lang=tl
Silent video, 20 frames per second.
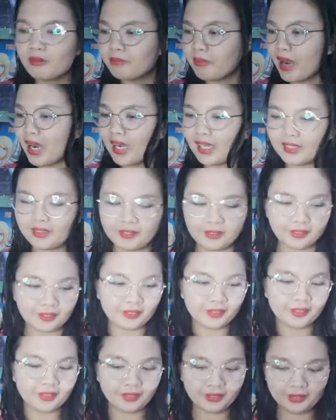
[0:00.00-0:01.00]
akong pang
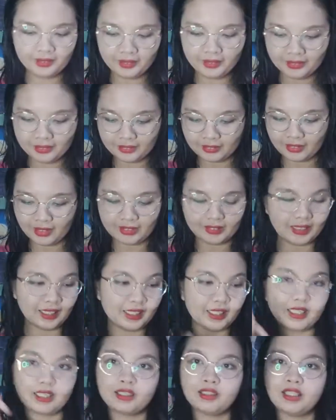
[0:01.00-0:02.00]
ano. So, I
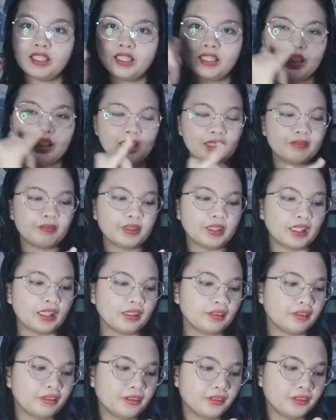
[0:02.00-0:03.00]
think ito na ang
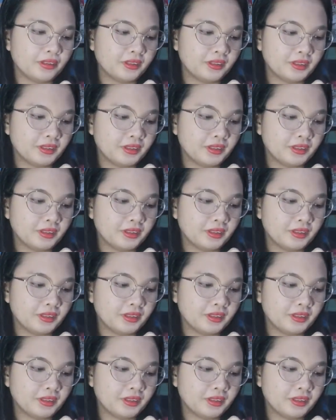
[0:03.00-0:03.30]
gagamitin ko.